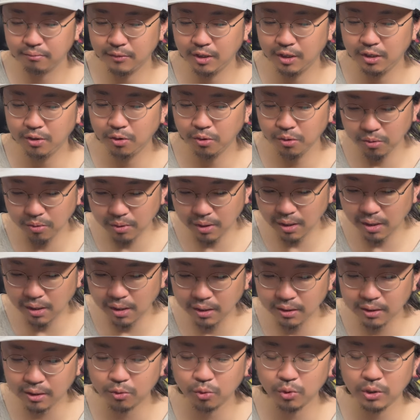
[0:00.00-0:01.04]
いろいろ考
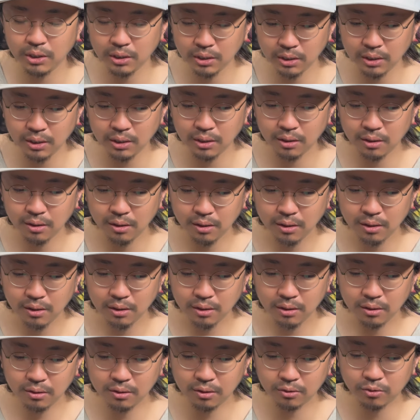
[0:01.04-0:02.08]
えた時に
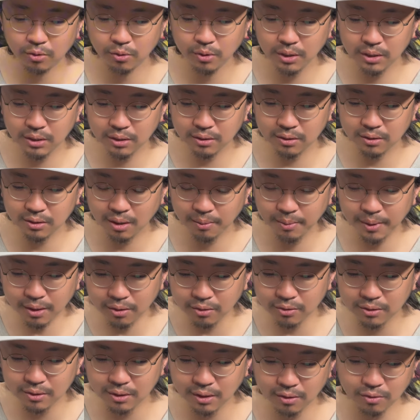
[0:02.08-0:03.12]
じゃそれ食べ
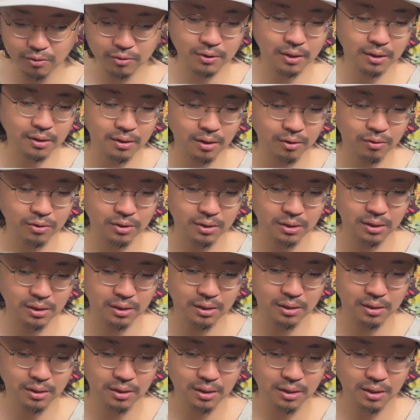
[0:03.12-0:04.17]
るっていう選択
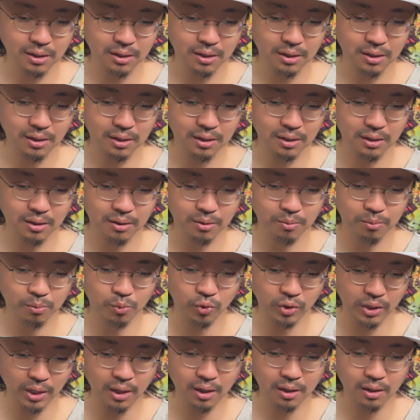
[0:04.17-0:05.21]
肢
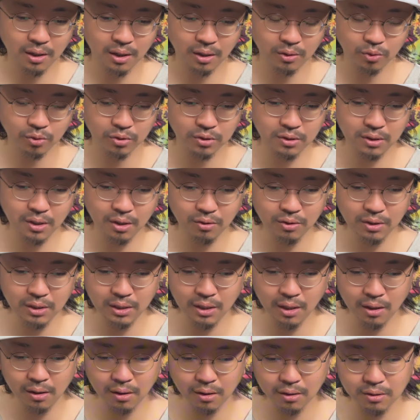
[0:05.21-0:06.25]
もねあの知ってる人
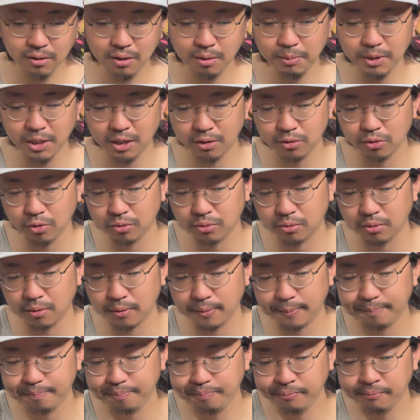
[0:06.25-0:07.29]
間からしてみたらちょっ
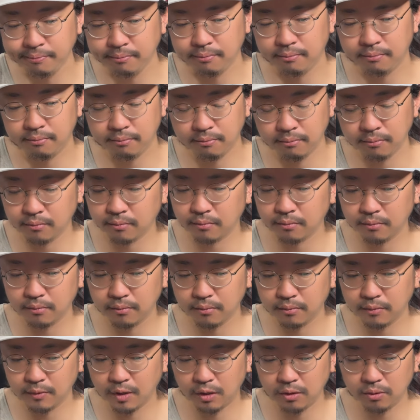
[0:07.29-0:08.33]
とうん
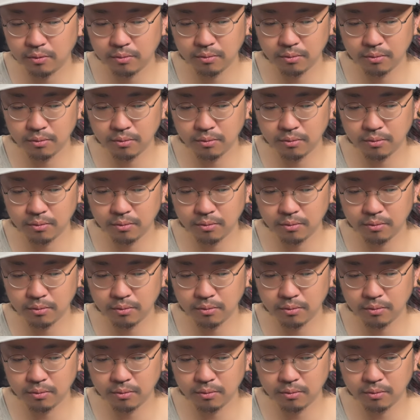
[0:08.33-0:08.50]
あの